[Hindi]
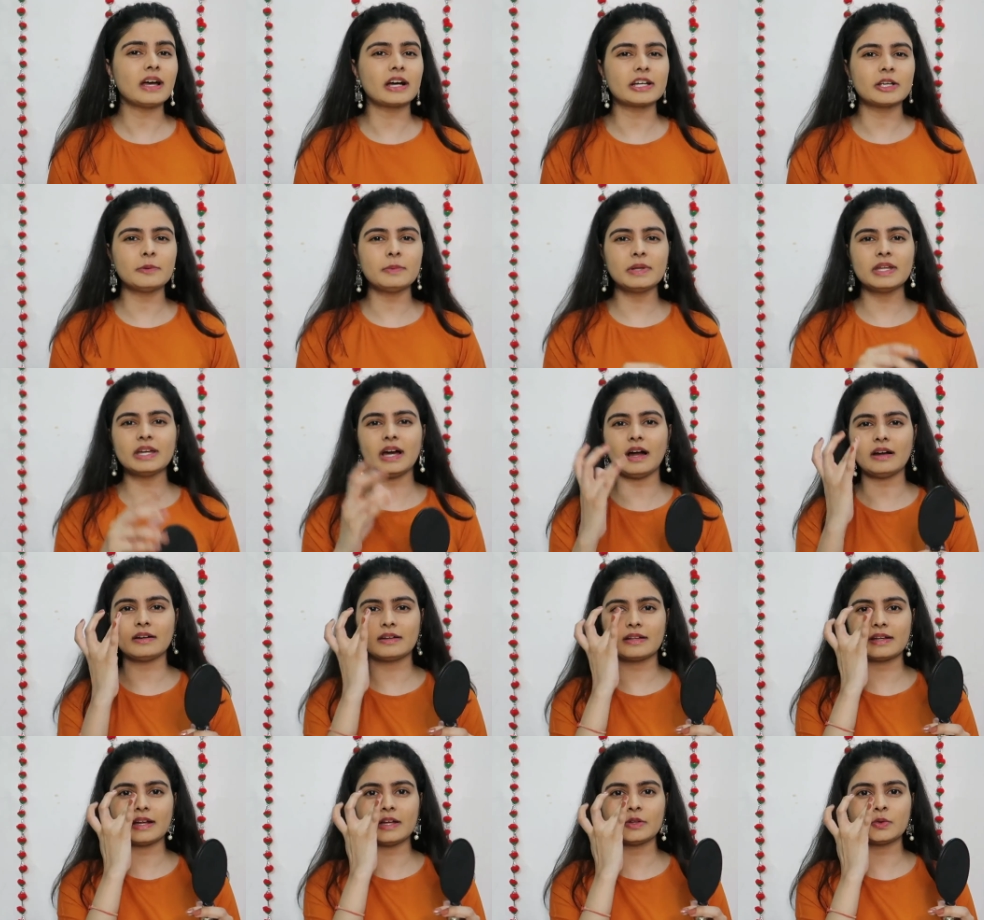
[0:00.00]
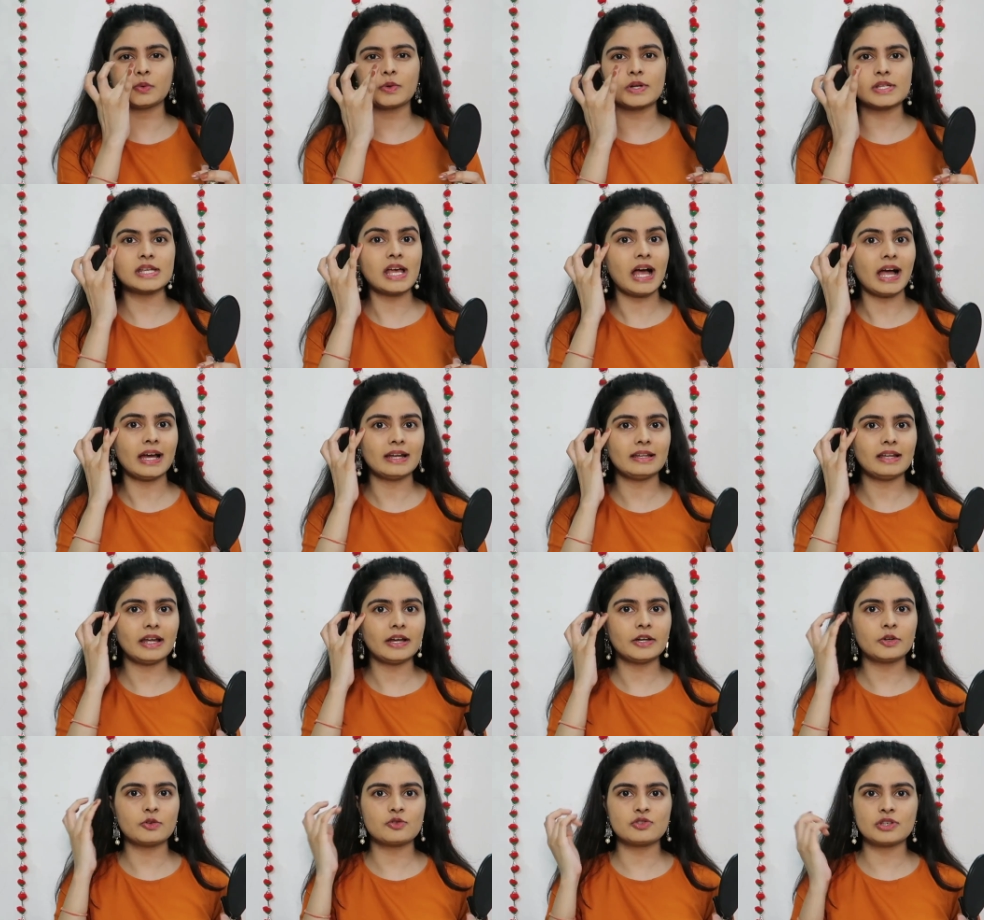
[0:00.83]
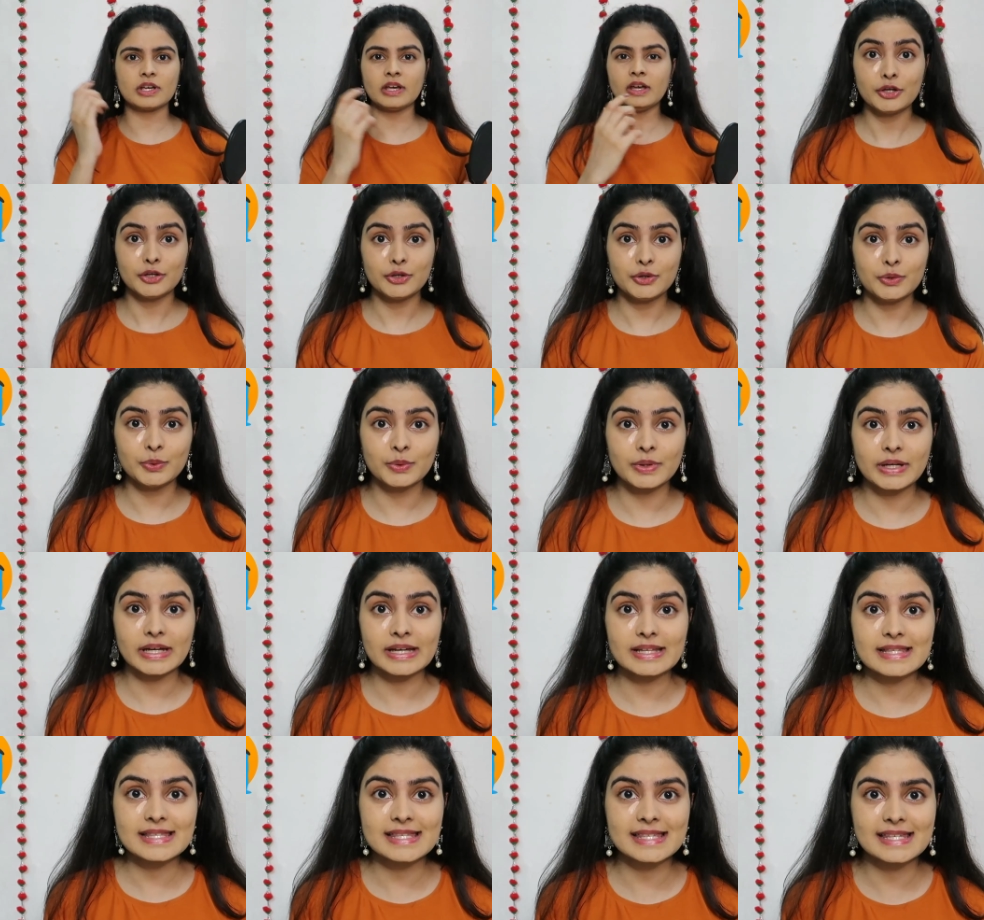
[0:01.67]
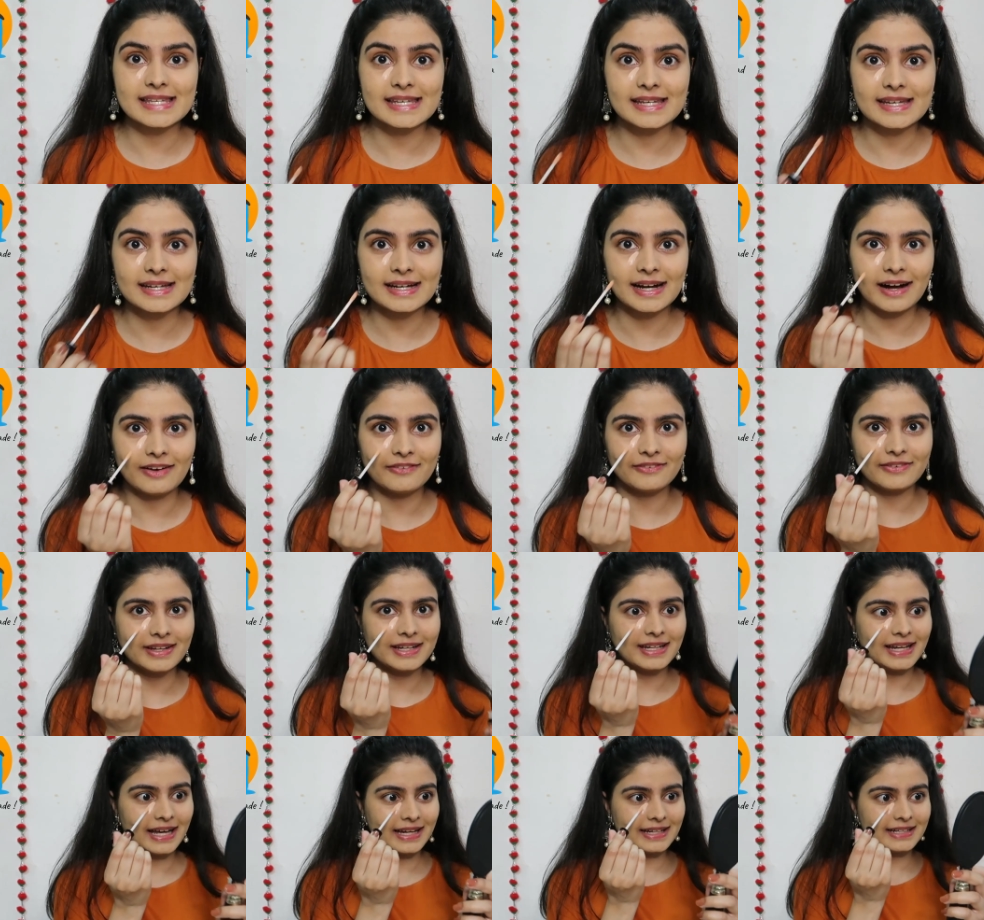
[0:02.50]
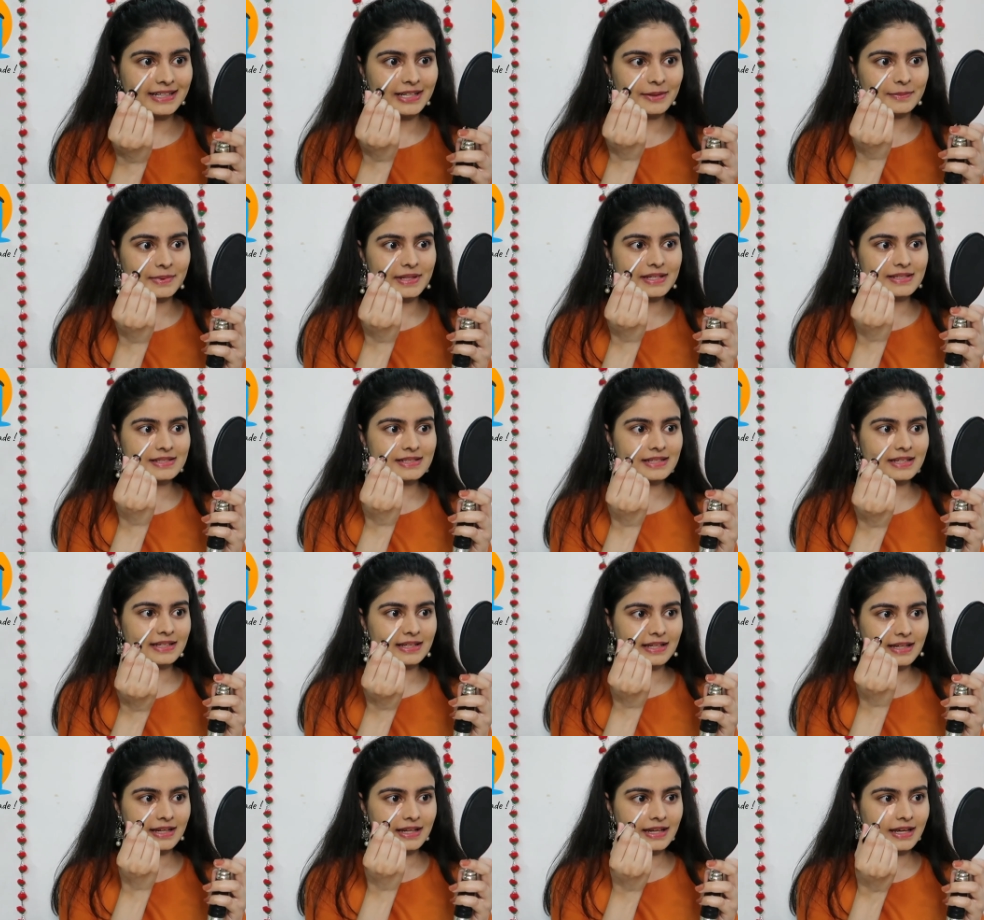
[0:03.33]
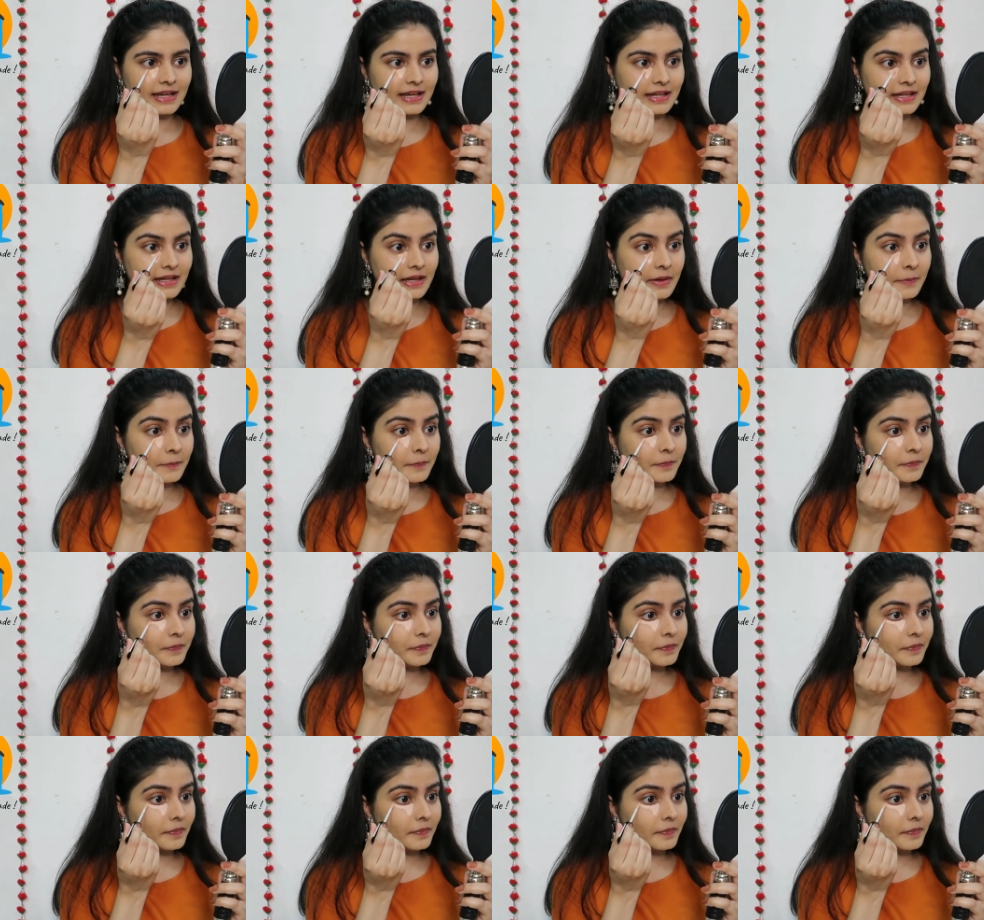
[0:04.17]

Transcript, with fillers: ताकि मेरी अंडर आई थोड़ी सी हाईलाइट हो जाए यू कैन सी काफी लाइट है मेरी स्किन के लिए लेकिन ये